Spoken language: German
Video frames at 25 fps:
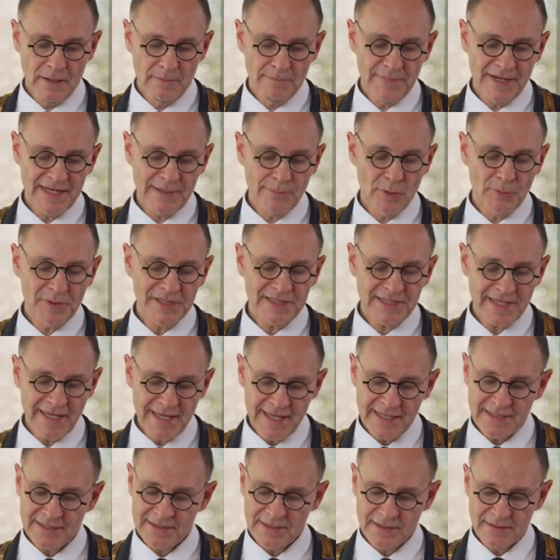Bei der
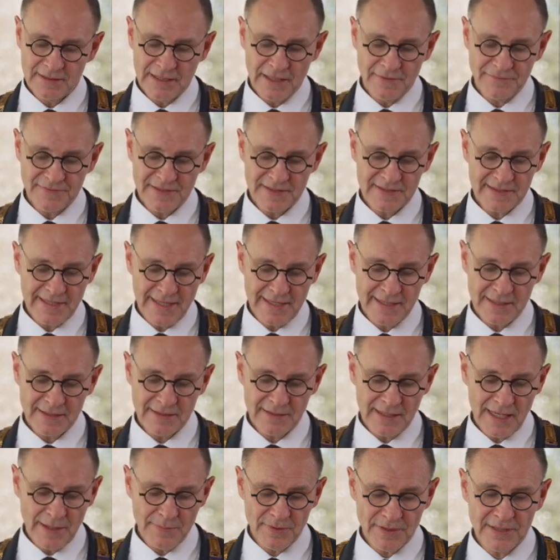Mobilität darf das
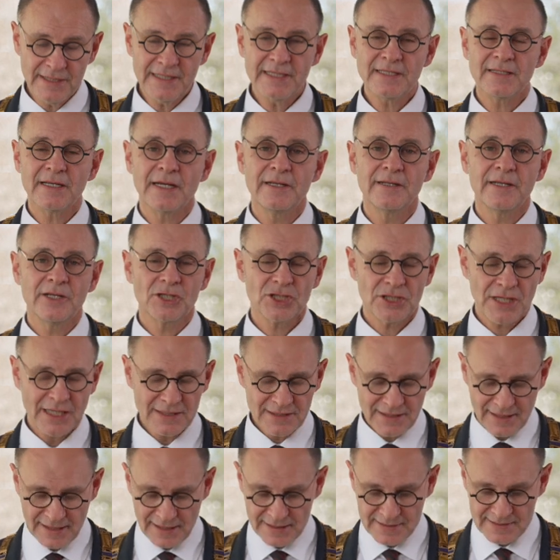Denken aber nicht an der
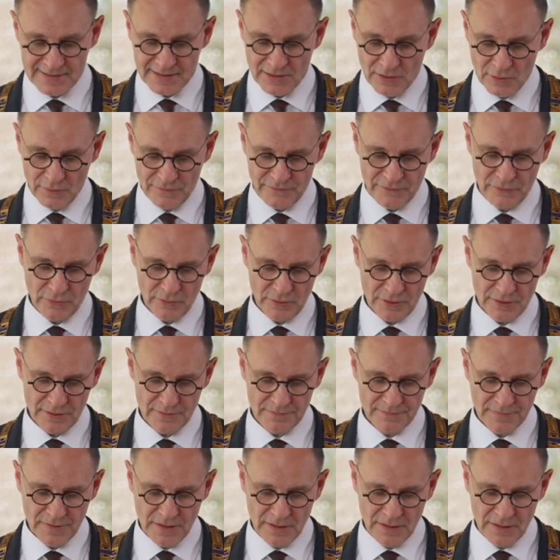Stadtgrenze aufhören,